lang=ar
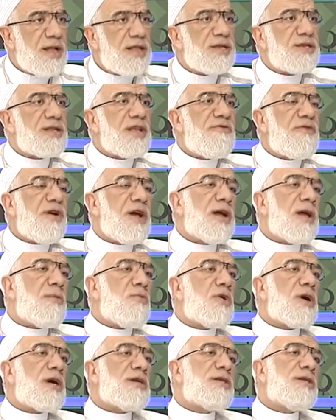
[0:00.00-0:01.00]
اصطفاك
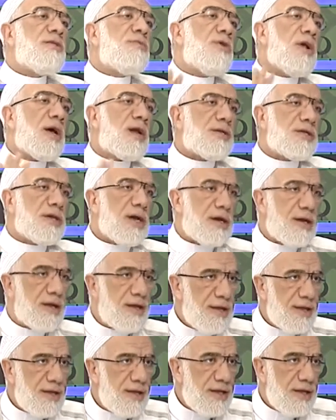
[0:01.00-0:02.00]
مقسم الأرزاق
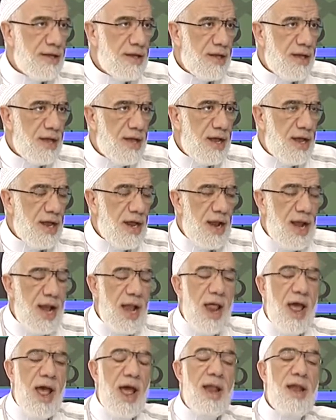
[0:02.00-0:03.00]
سبحان
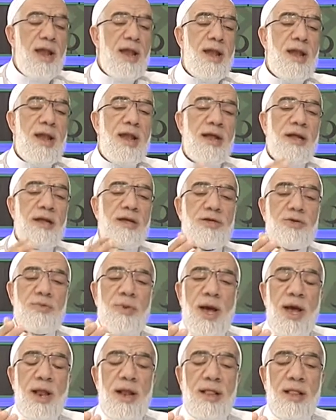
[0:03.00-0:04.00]
الله لأن
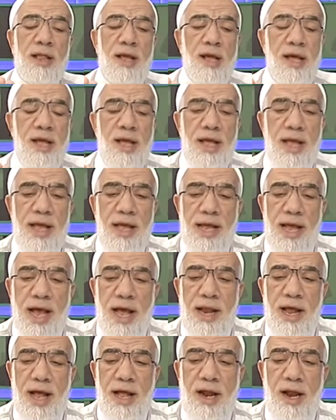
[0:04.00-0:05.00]
سبحان الله
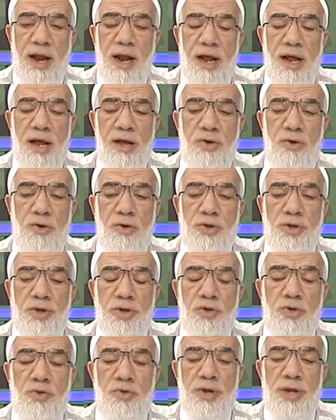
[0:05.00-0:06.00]
يعني الله يعطي
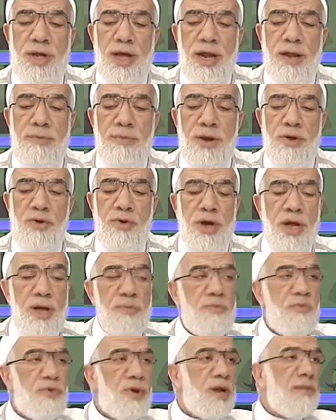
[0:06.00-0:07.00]
الدنيا لمن
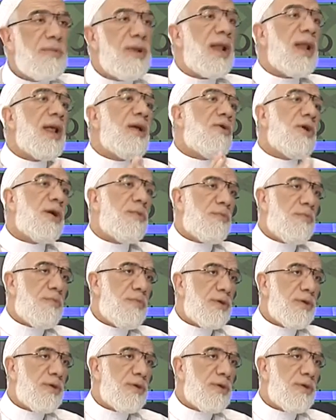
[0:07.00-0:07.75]
يحب ولمن لا يحب